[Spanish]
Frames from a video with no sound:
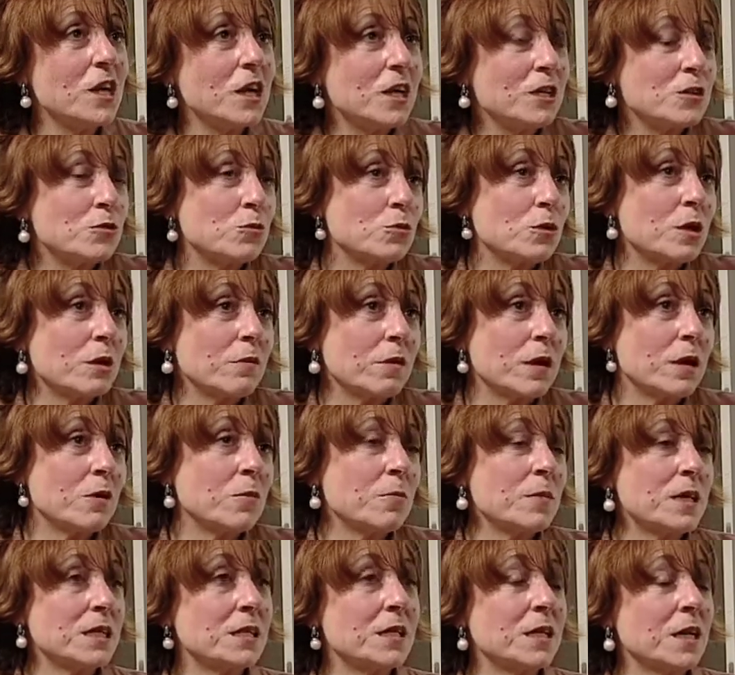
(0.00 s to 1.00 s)
Es un trabajo
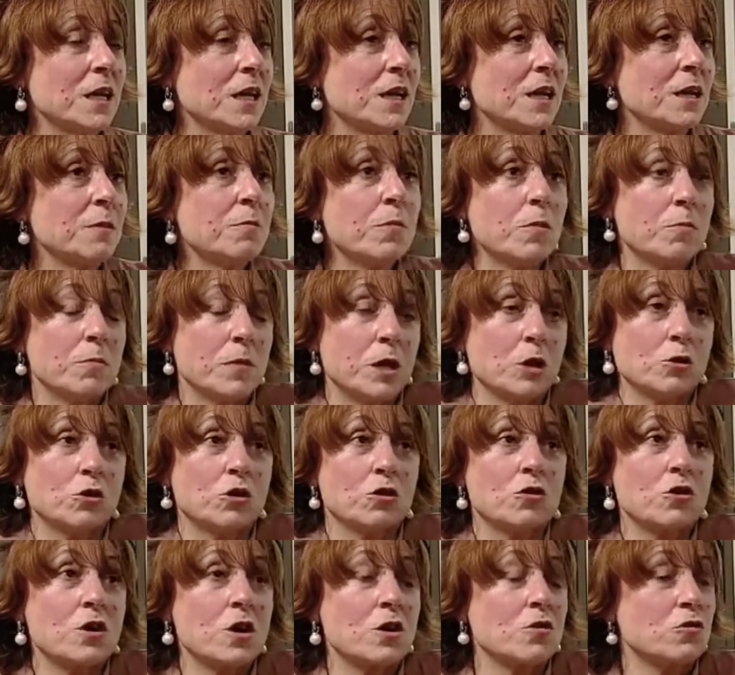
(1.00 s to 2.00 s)
más en equipo, me lo
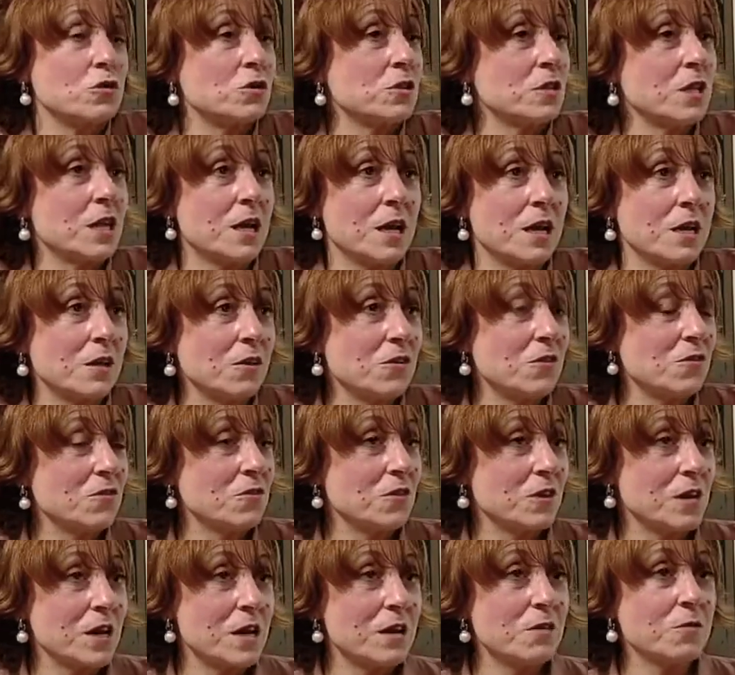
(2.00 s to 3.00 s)
tengo que costear yo,
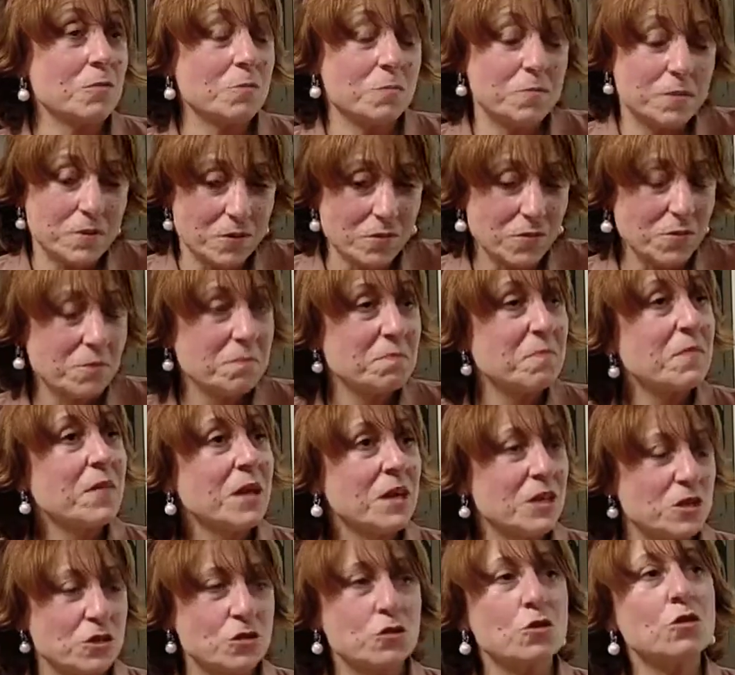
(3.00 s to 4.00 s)
claro, pero
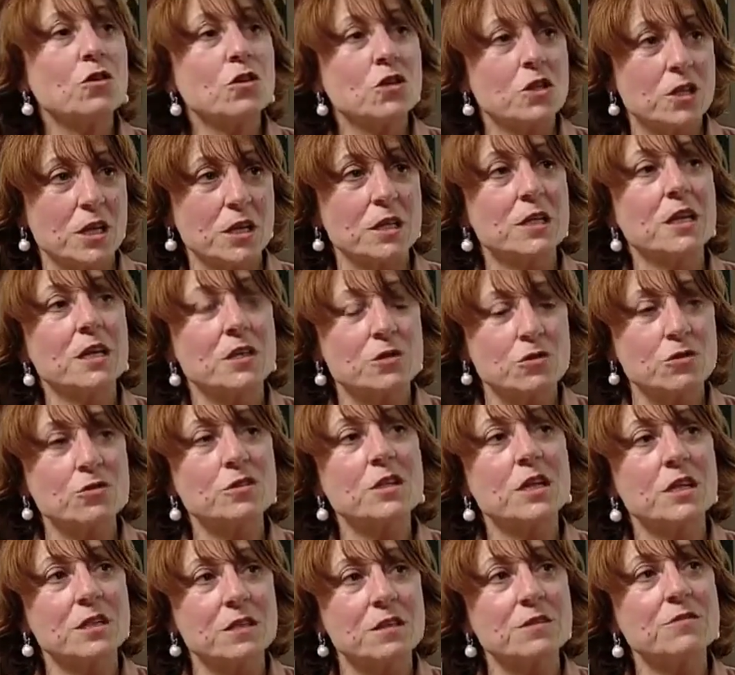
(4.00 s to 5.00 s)
estoy contenta, estoy
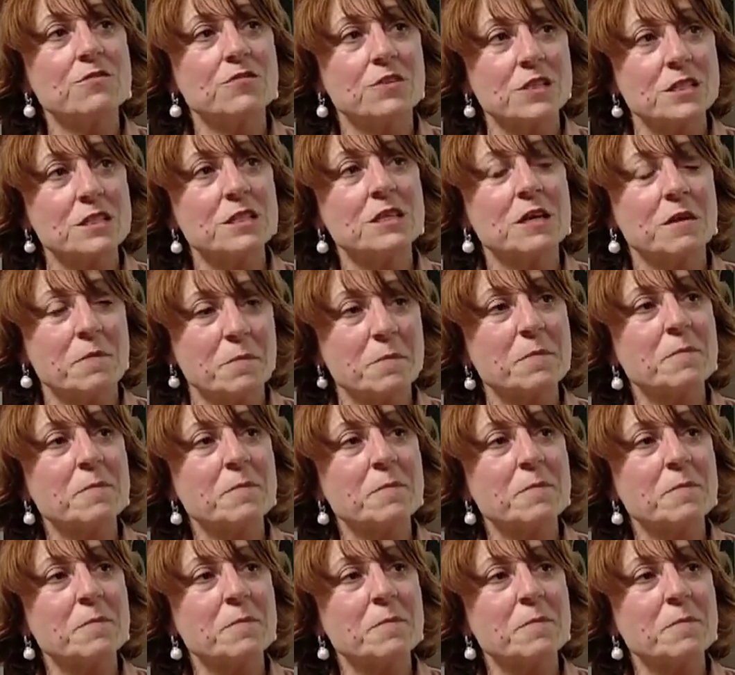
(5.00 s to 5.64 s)
satisfecha.